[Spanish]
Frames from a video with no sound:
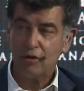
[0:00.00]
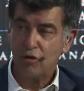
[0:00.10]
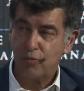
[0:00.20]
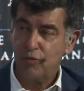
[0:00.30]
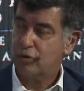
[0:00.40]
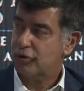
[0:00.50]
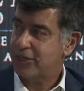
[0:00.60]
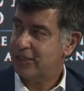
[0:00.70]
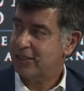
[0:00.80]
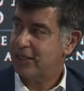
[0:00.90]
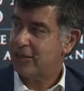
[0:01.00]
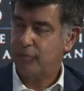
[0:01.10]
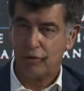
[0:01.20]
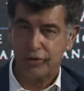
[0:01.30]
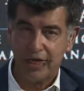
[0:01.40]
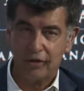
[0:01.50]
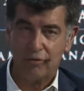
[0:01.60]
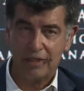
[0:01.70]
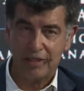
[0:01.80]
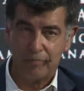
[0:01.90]
2.7% de
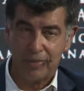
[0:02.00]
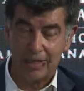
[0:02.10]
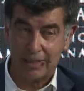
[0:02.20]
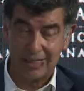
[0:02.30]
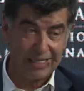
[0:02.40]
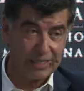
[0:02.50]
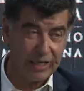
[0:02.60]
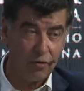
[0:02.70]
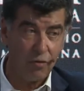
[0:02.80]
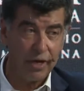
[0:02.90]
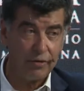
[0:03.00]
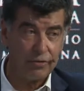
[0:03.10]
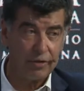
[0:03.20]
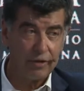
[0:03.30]
las empresas hace cinco años